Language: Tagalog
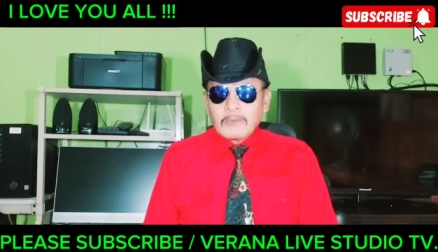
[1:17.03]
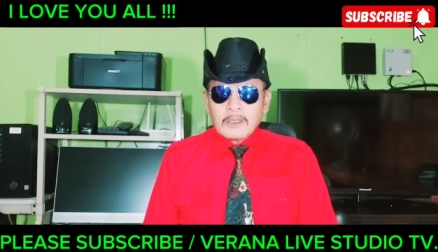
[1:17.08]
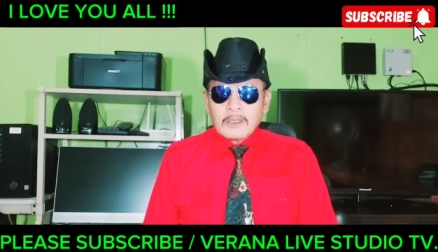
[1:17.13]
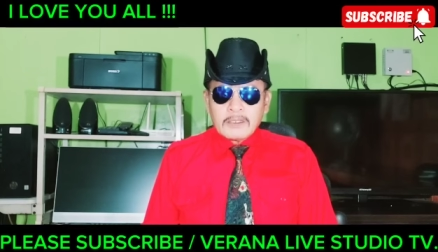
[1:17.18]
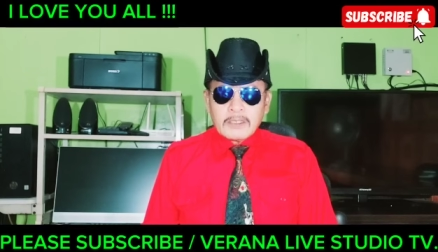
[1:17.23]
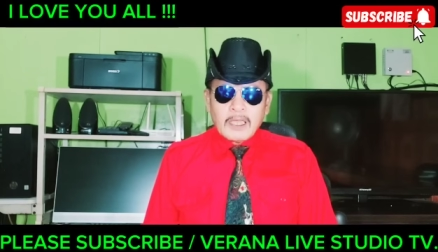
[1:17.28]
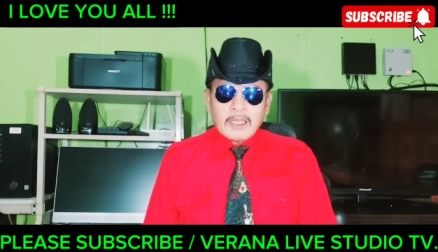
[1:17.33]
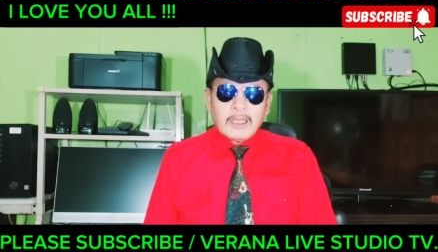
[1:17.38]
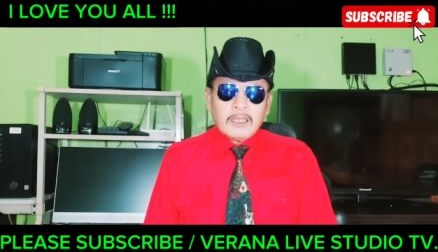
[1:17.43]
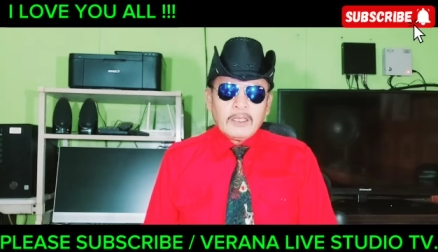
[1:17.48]

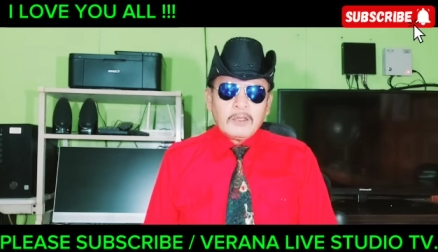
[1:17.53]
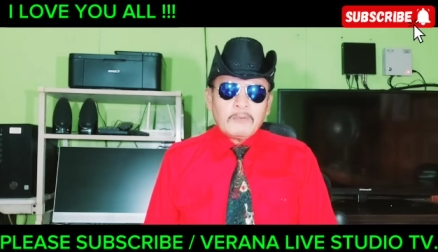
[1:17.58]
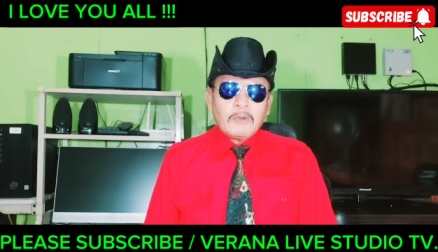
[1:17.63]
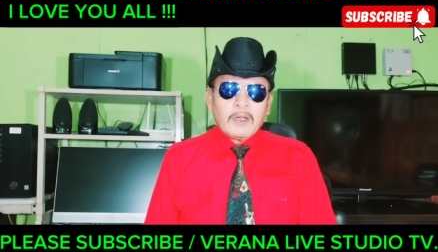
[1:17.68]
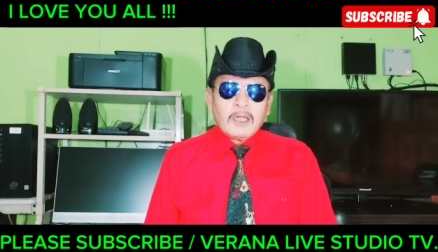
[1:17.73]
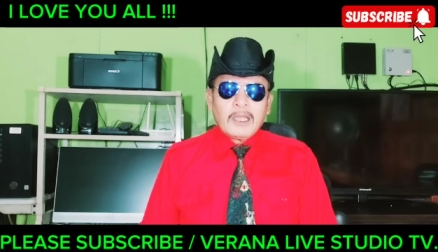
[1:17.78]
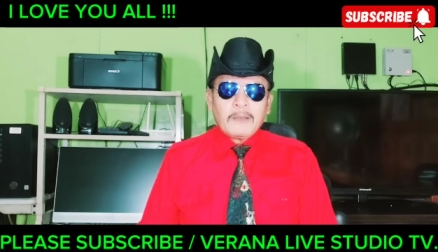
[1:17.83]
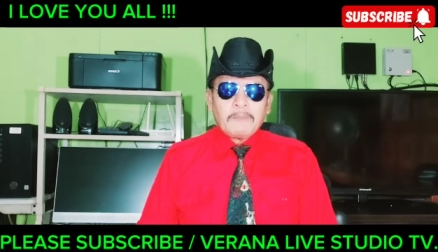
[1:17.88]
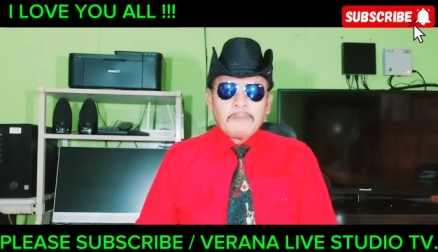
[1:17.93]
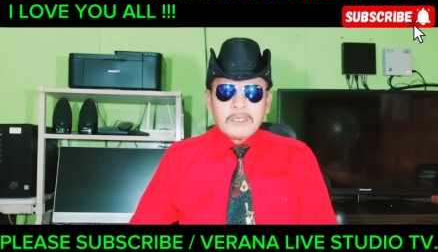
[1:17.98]
Sana yung
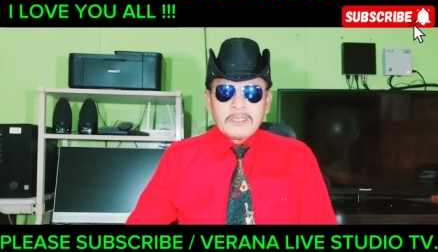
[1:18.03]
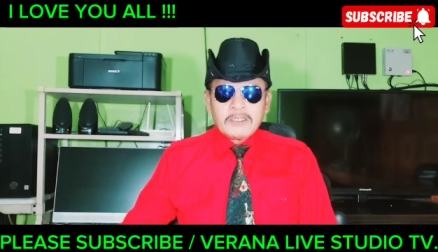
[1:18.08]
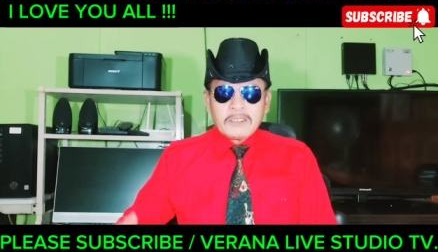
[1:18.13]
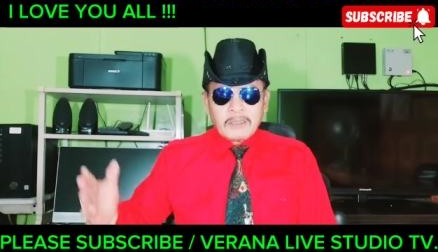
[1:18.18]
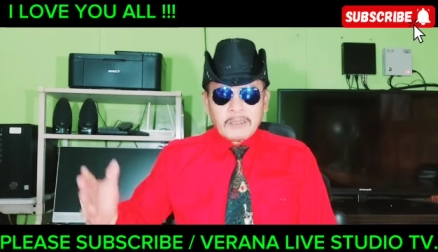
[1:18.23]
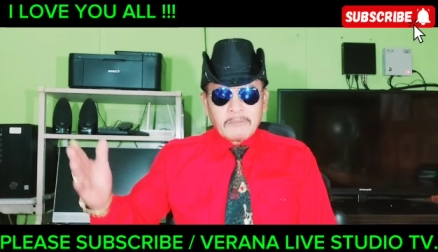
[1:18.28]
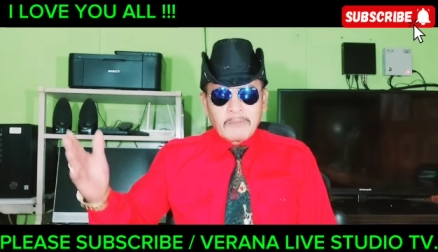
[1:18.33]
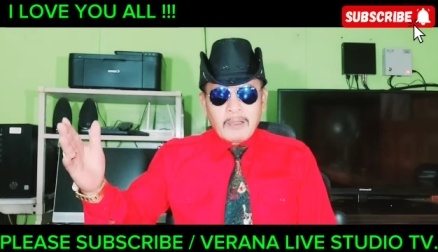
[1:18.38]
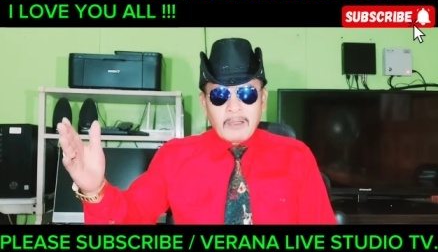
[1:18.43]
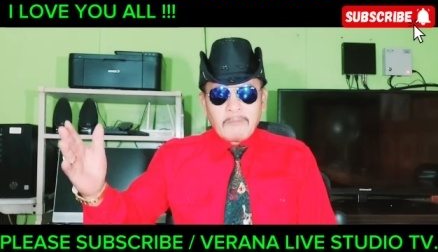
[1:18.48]
mga
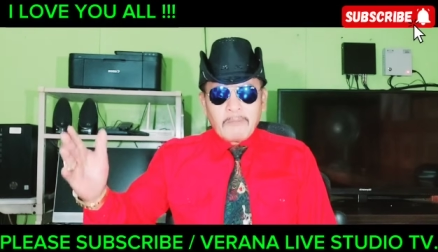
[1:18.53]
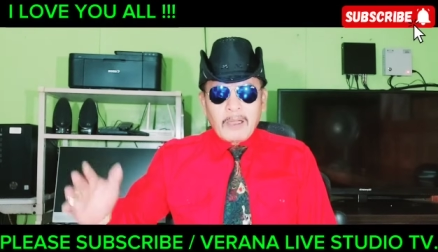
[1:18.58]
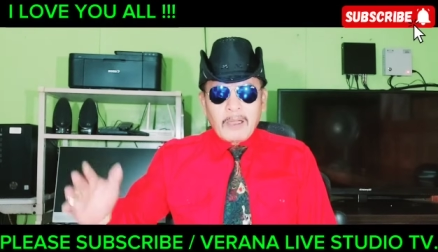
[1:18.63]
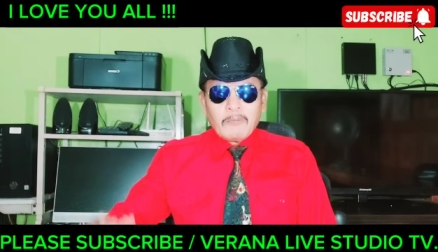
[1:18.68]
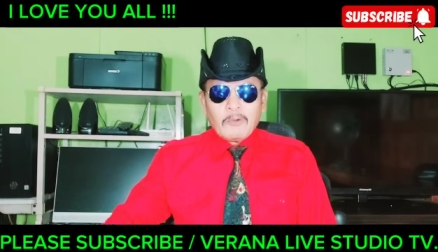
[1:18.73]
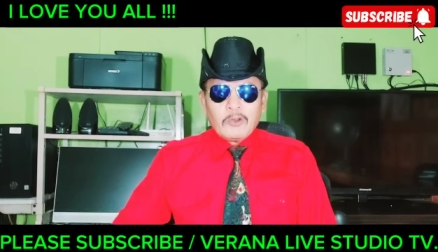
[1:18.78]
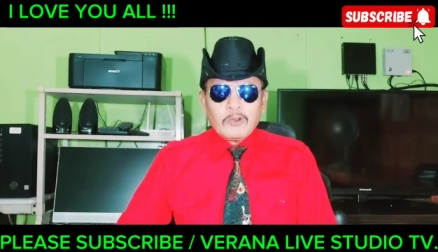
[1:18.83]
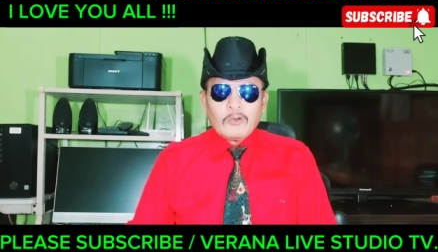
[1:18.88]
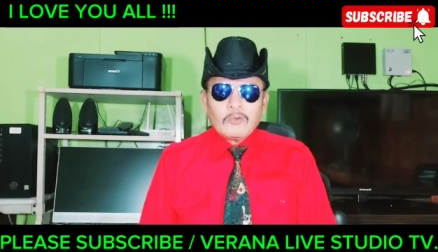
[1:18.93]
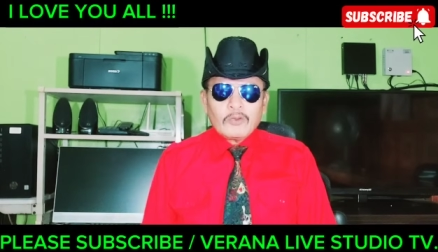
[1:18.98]
napisting mga
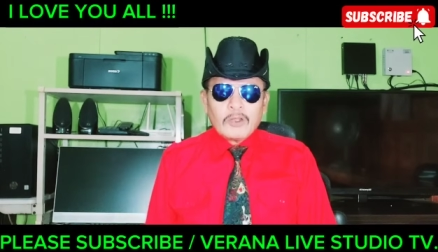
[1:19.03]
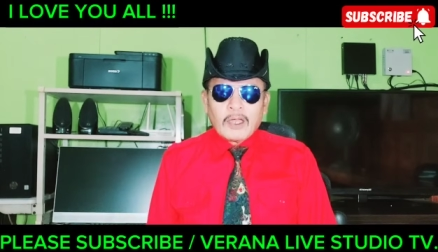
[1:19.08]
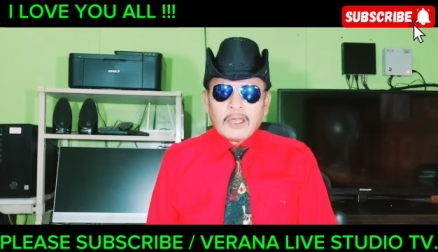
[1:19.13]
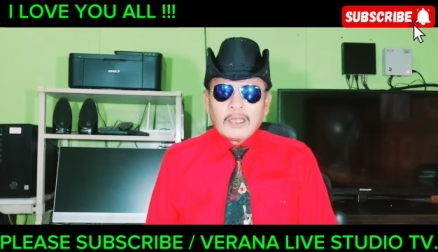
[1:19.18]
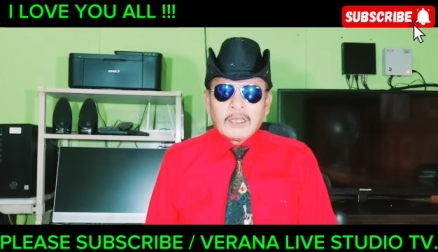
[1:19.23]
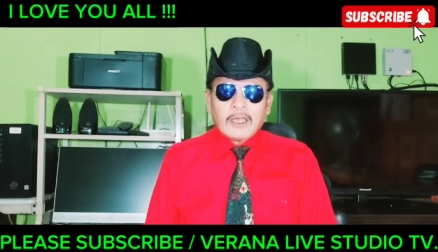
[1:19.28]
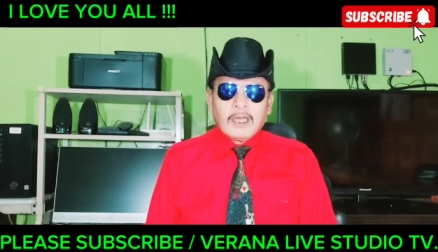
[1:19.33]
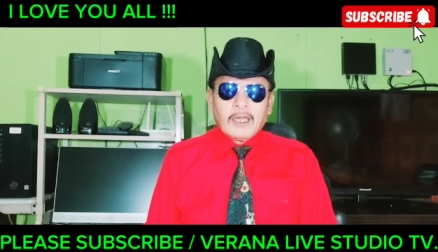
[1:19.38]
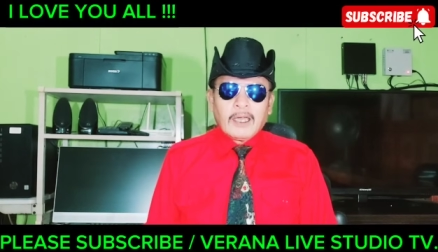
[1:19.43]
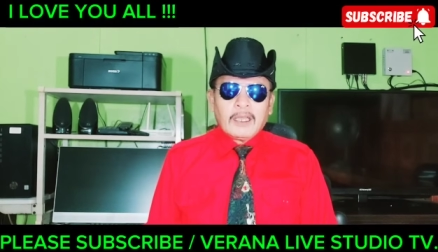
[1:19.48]
baboy nung
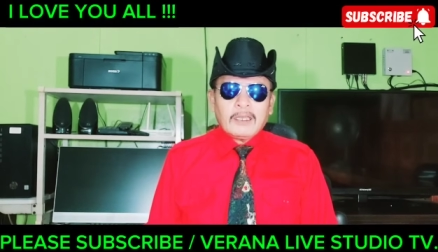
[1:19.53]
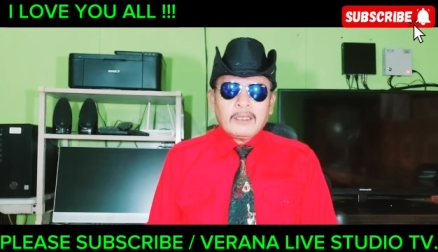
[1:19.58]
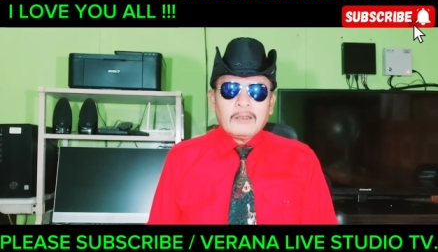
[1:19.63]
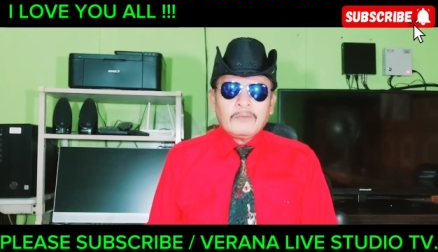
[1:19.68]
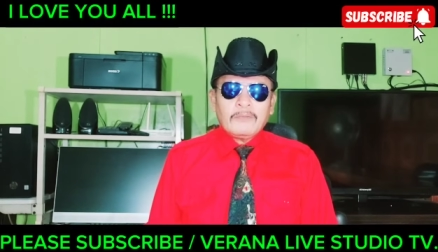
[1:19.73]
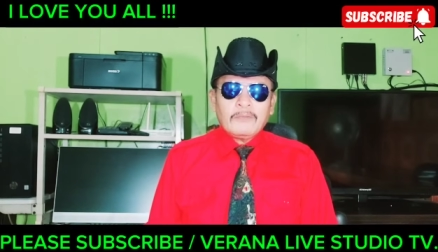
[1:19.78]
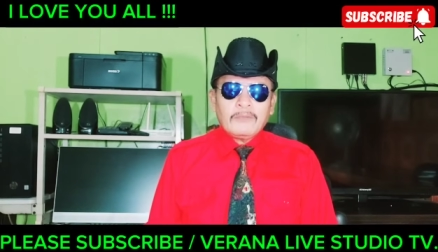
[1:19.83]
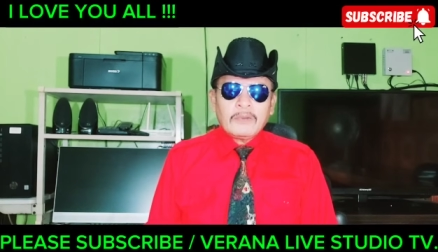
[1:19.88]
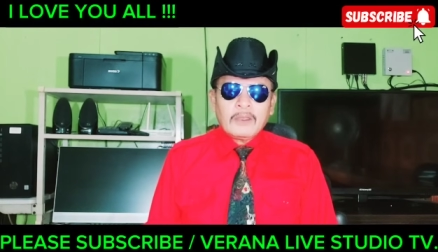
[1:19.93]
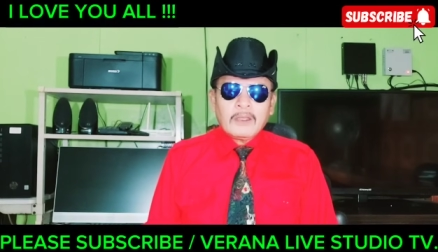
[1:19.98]
nakaraan,
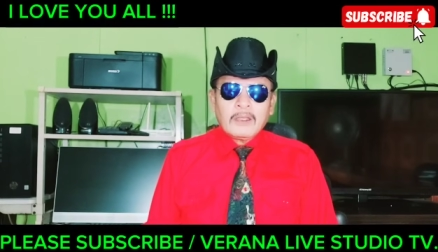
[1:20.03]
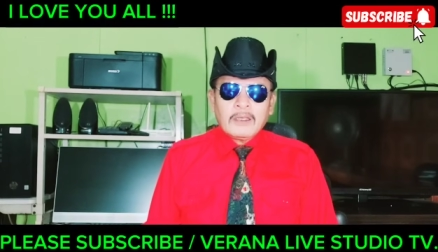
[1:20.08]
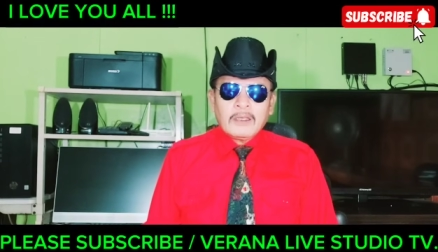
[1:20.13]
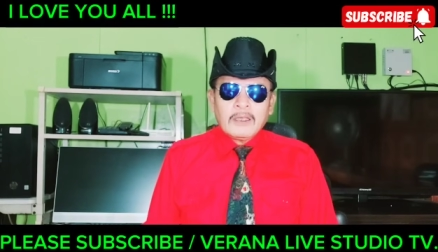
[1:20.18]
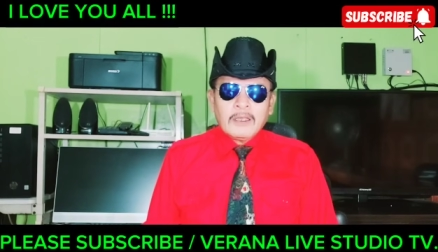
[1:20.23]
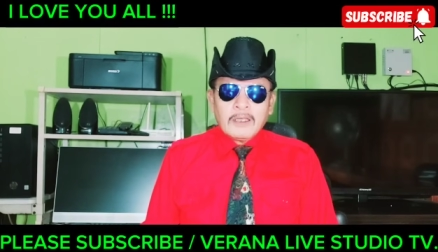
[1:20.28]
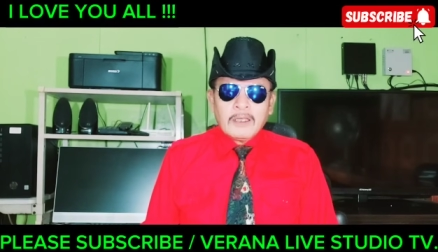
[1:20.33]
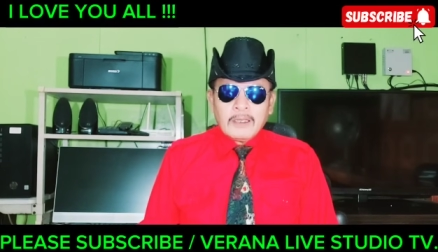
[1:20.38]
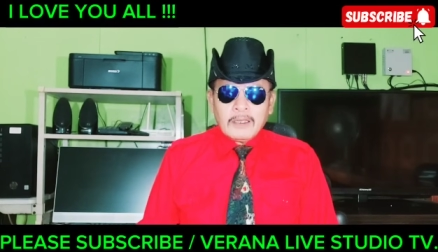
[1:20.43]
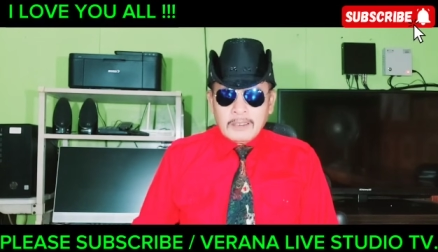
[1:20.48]

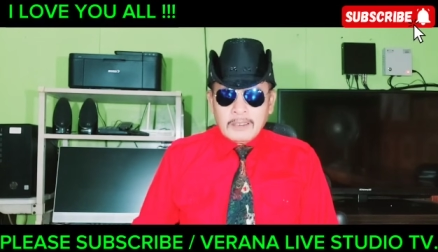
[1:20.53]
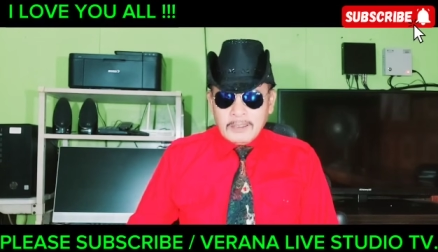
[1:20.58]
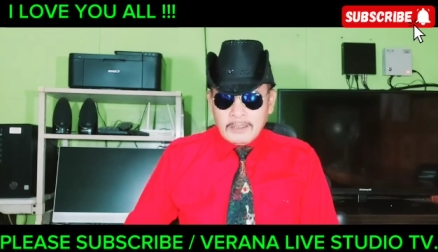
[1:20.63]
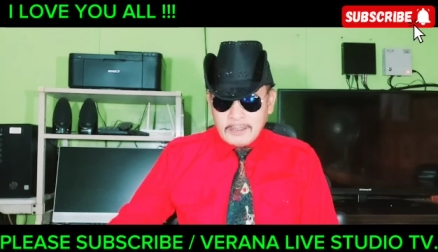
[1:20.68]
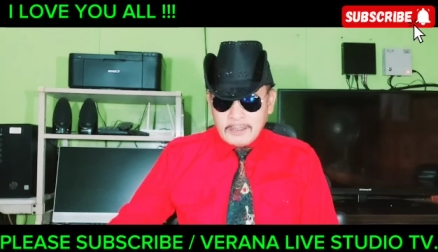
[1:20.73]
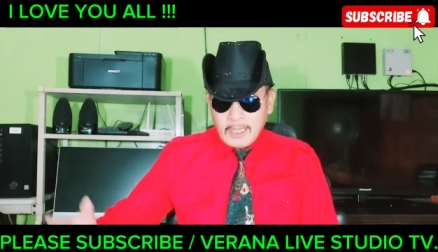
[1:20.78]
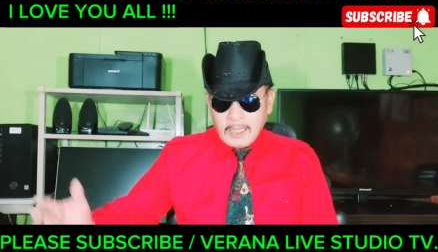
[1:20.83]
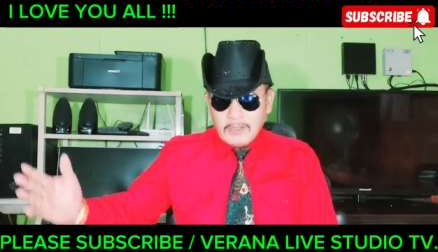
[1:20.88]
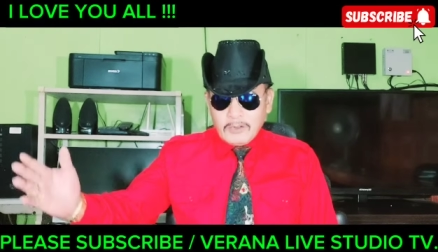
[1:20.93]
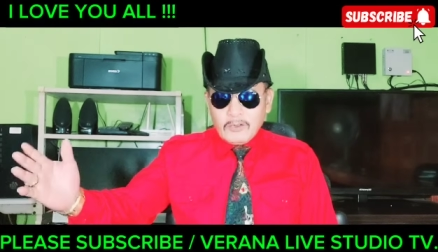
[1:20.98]

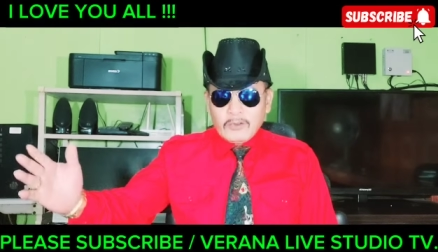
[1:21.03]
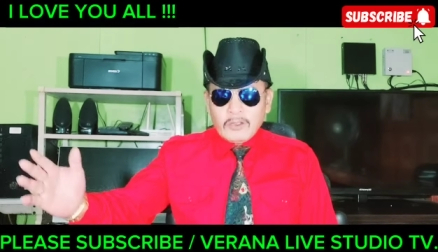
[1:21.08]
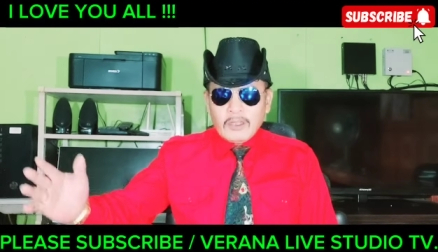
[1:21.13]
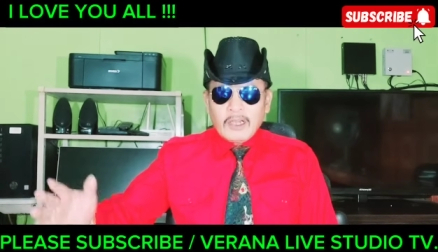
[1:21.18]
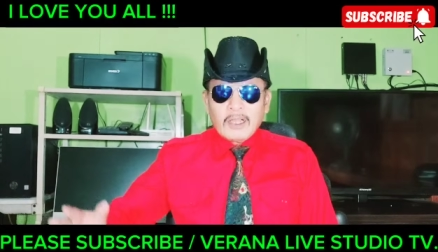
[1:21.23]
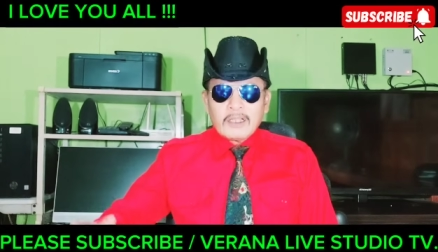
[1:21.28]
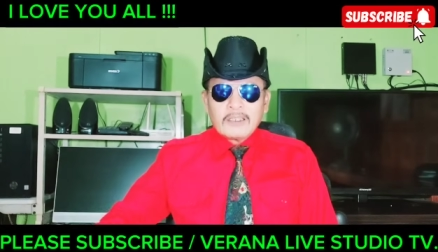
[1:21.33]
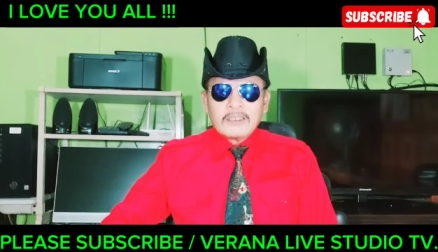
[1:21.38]
sa inyo na lang